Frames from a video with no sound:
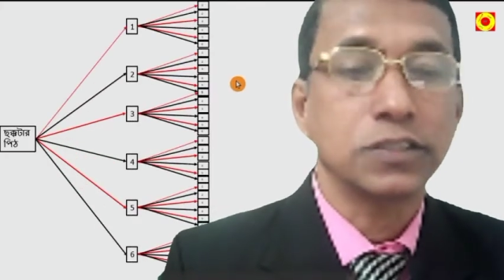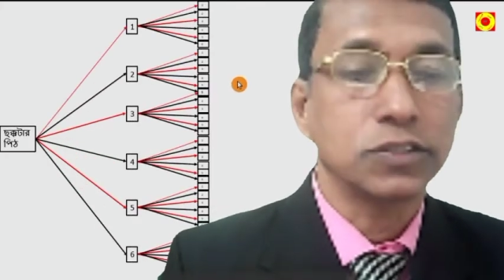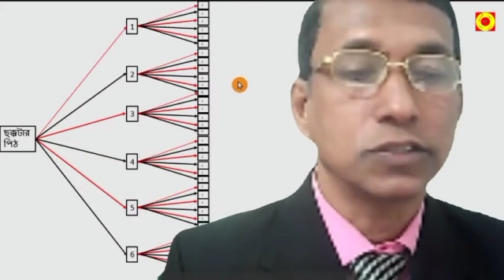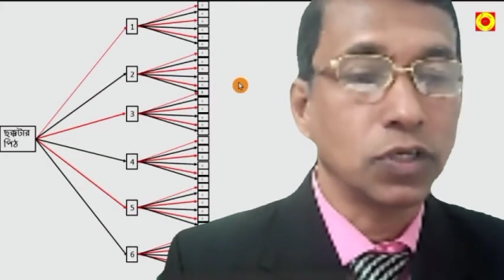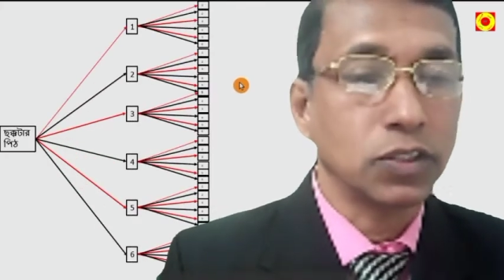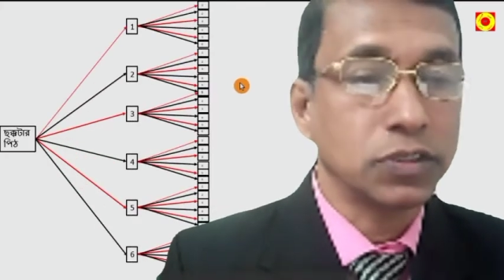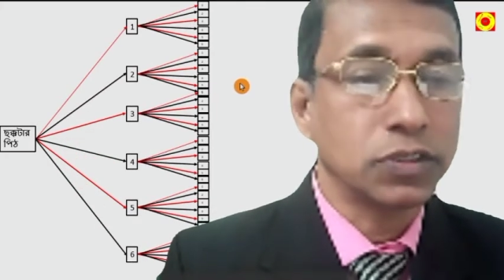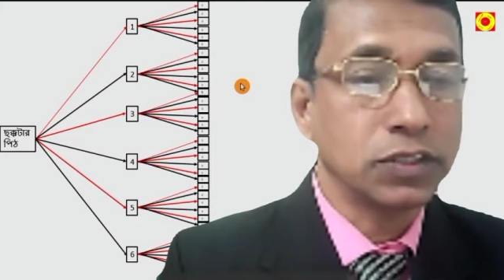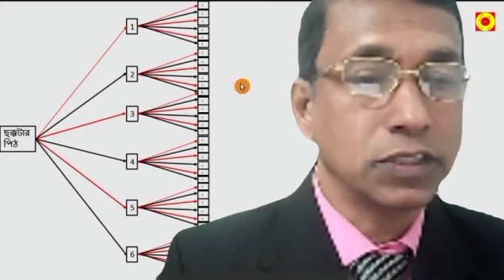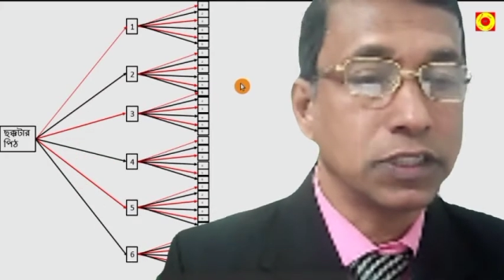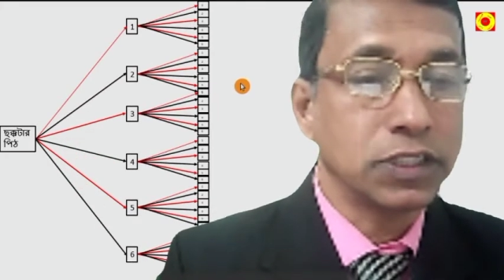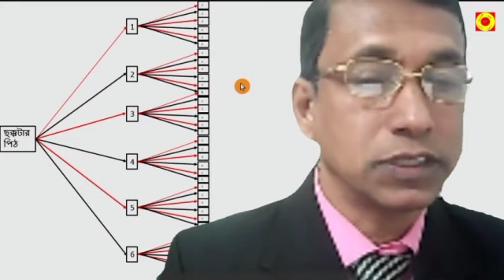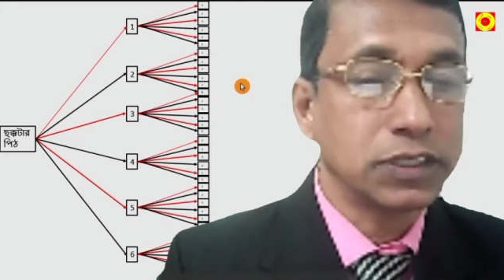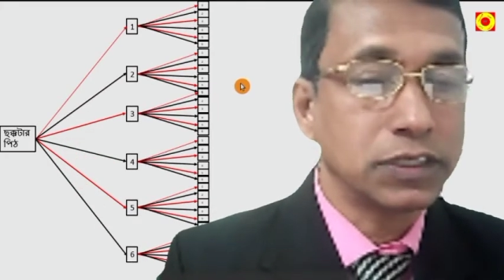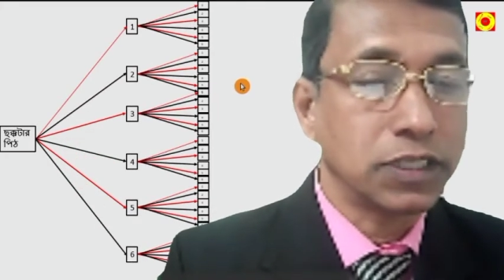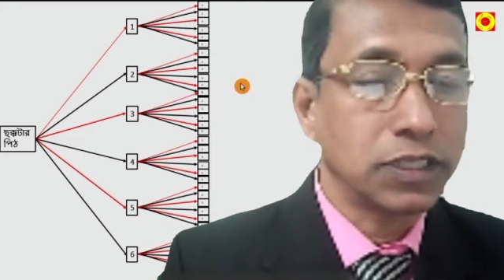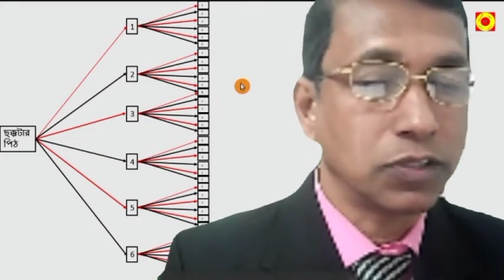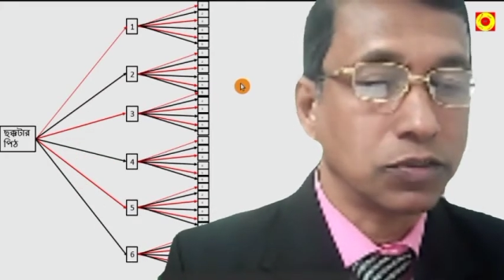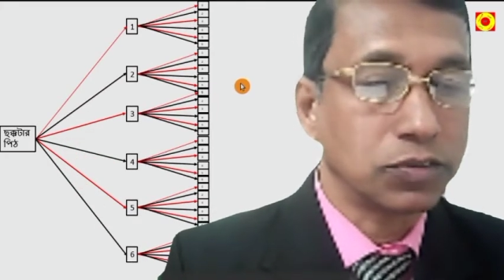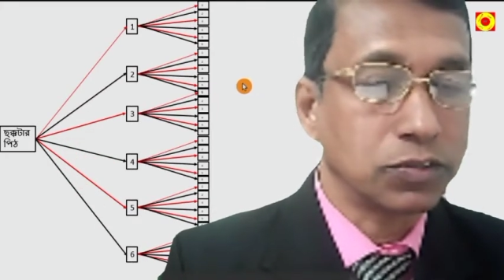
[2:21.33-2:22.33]

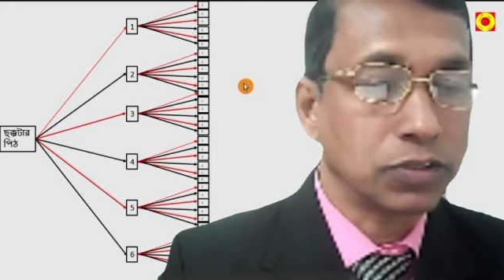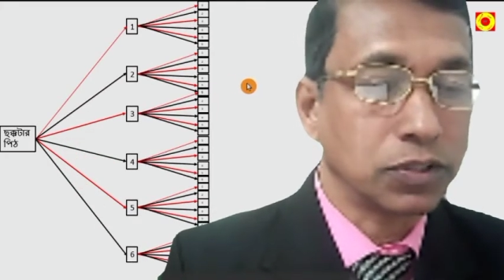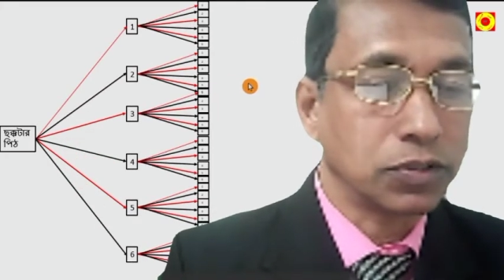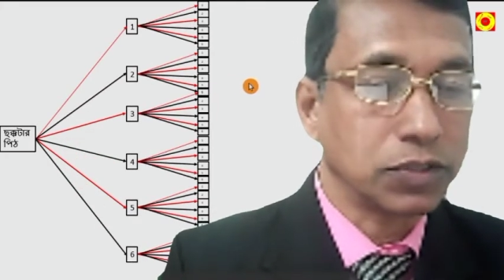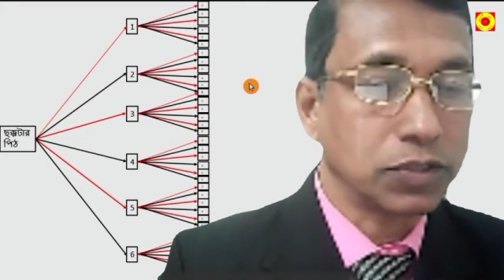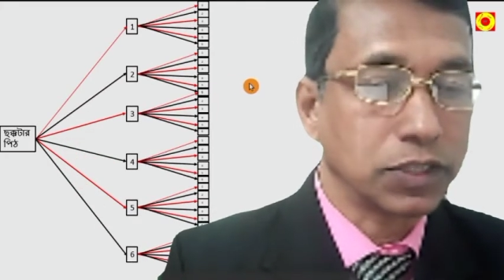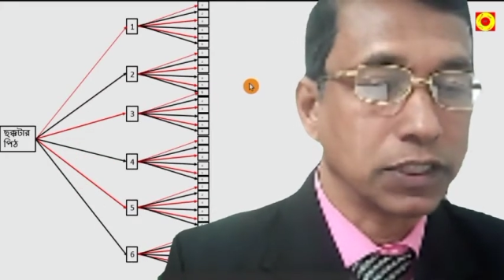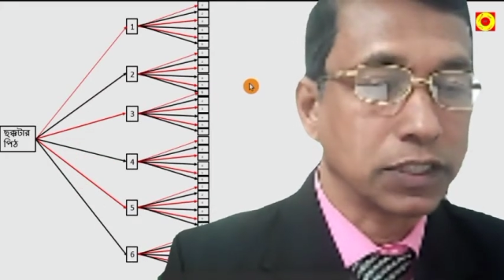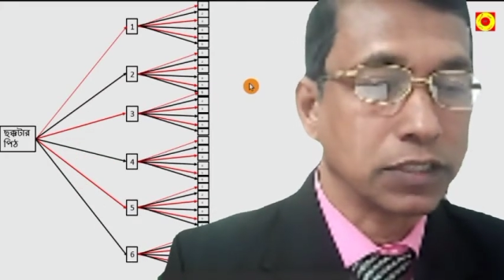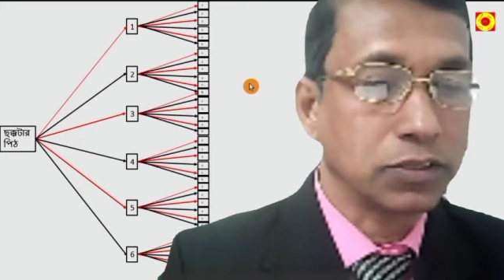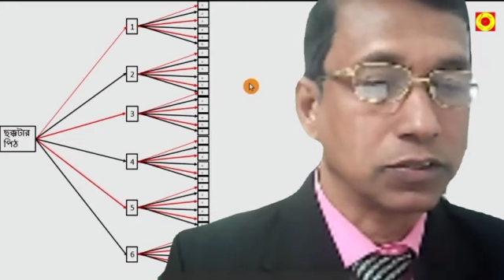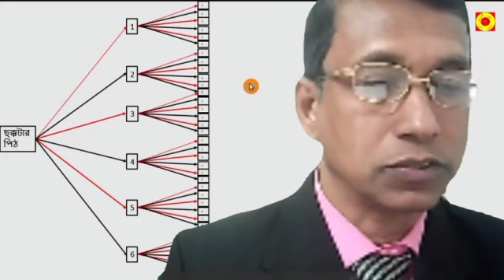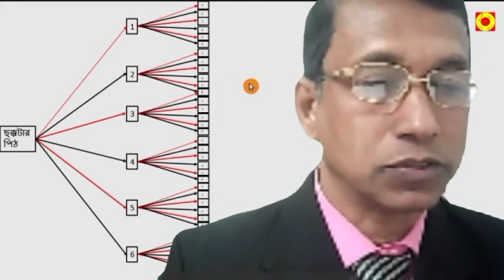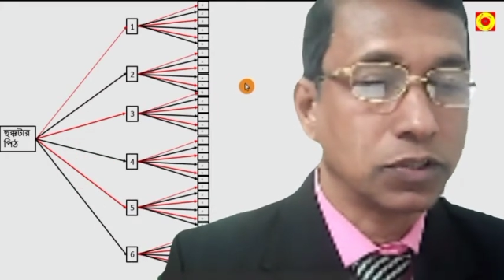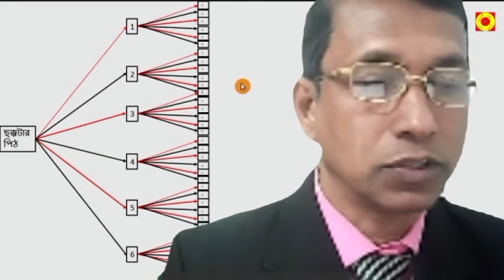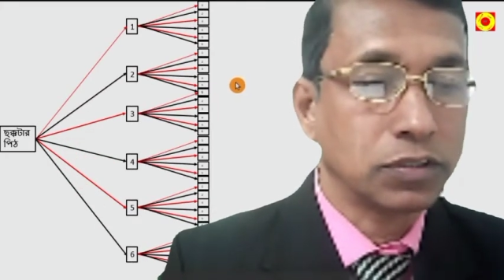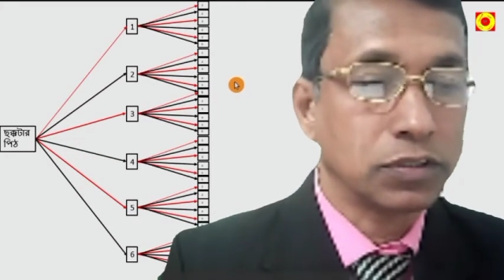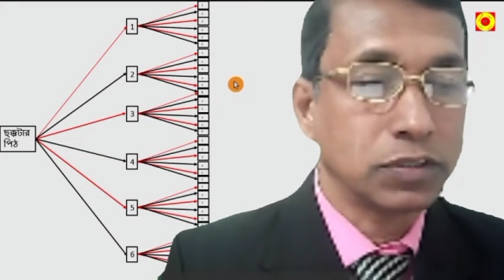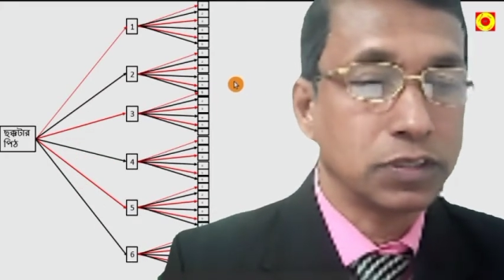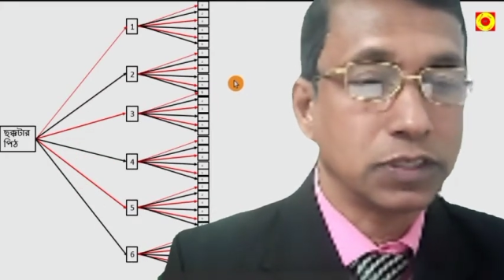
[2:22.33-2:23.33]
ছত্রিশটা ঘটনা হয়ে গেল
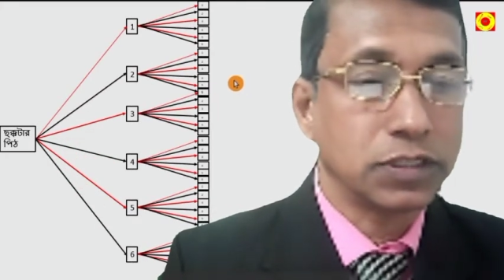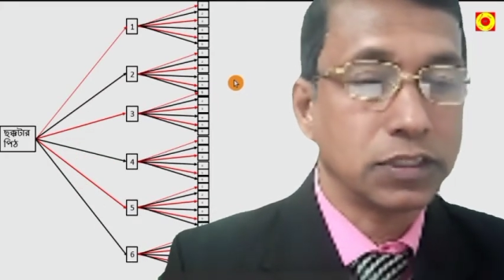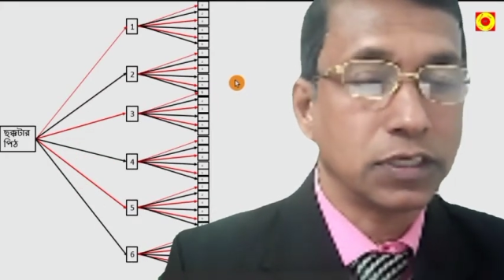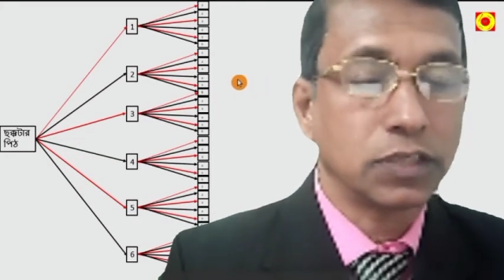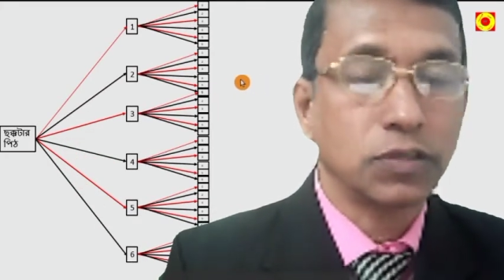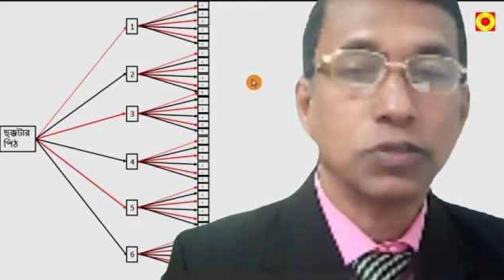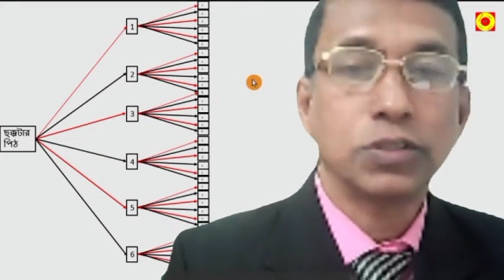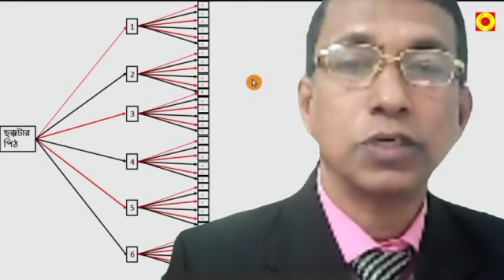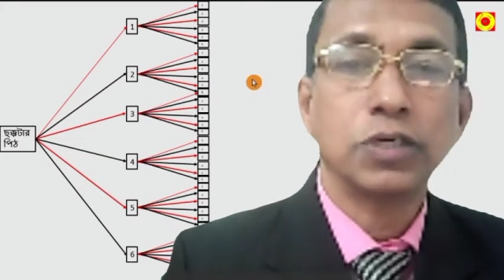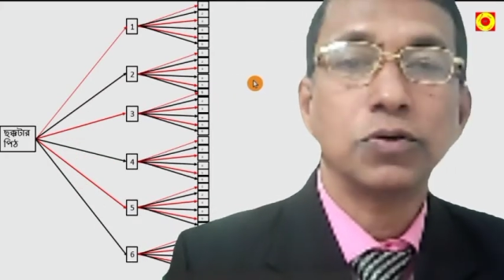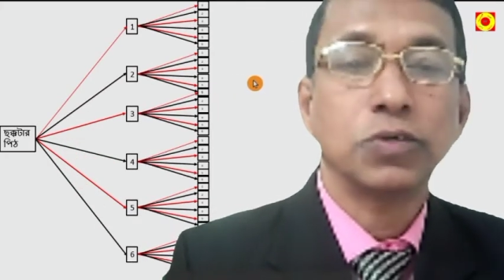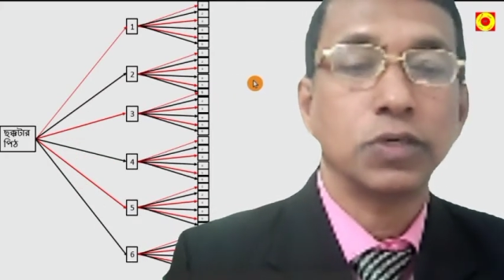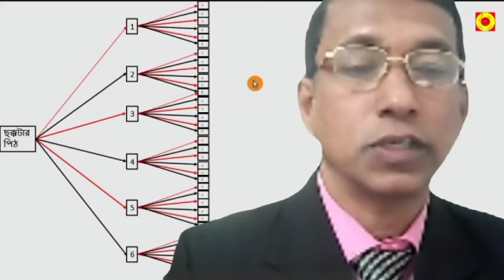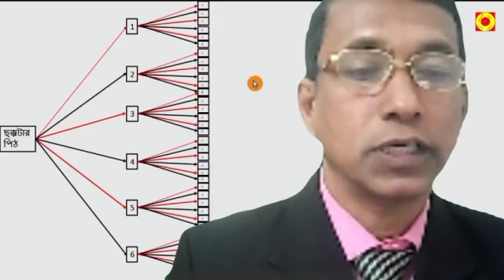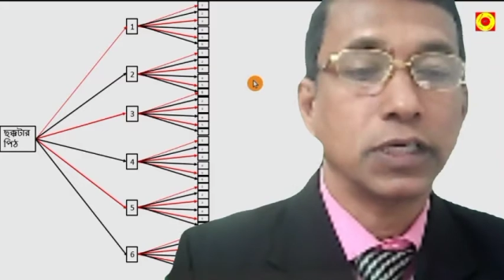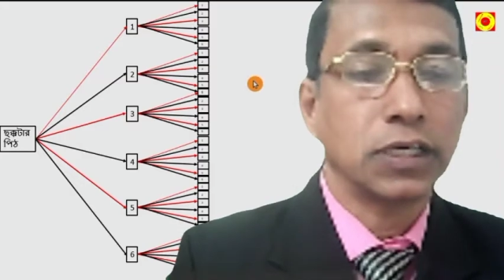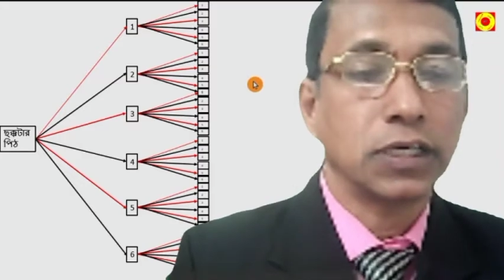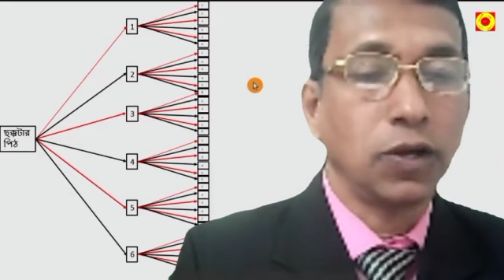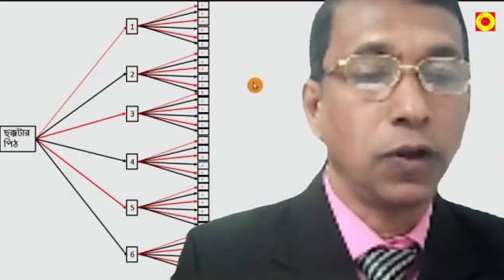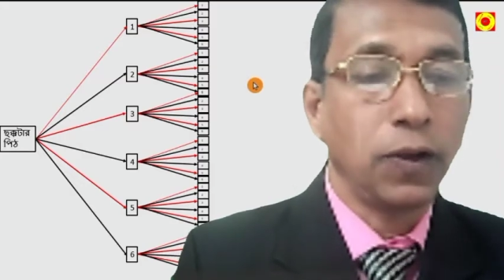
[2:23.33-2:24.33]
ছত্রিশটা ঘটনা
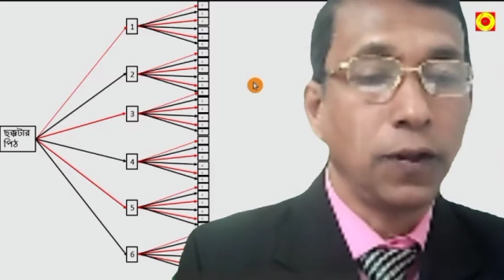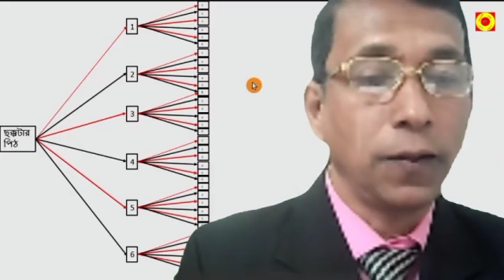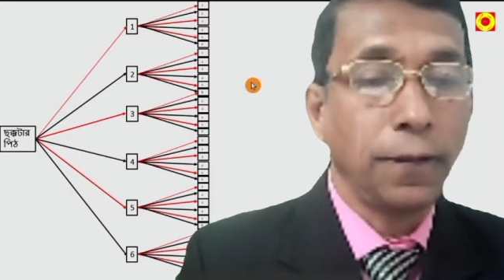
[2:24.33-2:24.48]
হয়ে গেল